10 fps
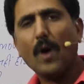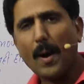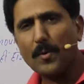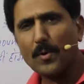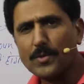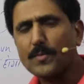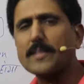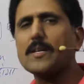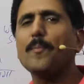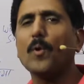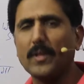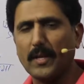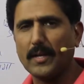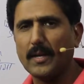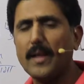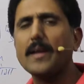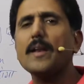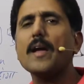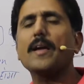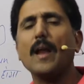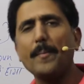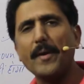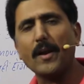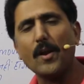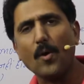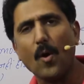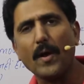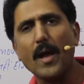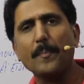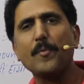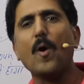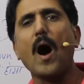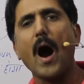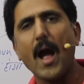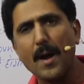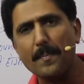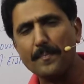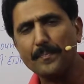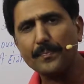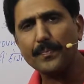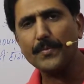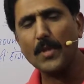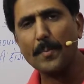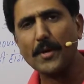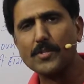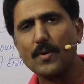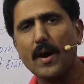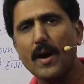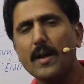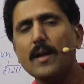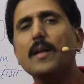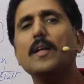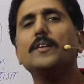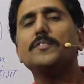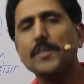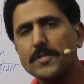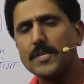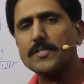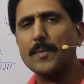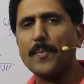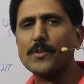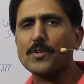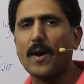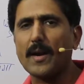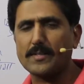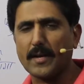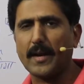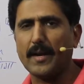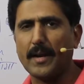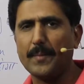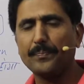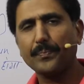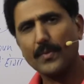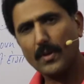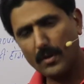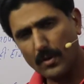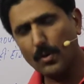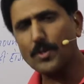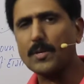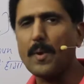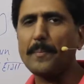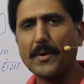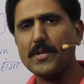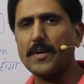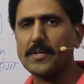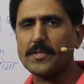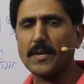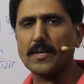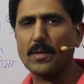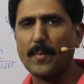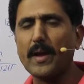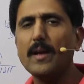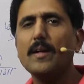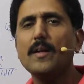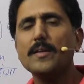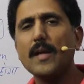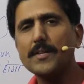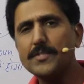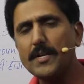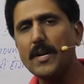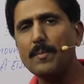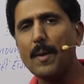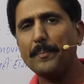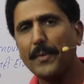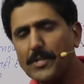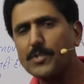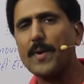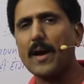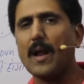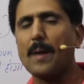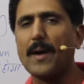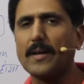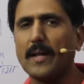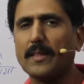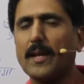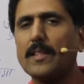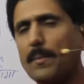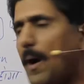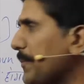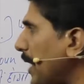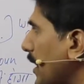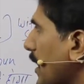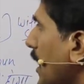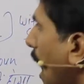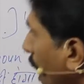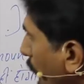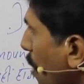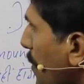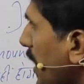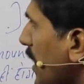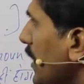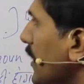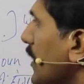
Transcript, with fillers: तो हम लोग इसको ऐसा बोल देते हैं लेकिन ये ग्रामेटिकली रॉन्ग है आपको आई एम दीपक चौहान दिस इज दीपक चौहान ऐसा कहना है उस समय प्रेजेंटेशन के समय या जीडी में बीच में अगर आप आ जाते हैं तब आप कहेंगे कि अलाउ मी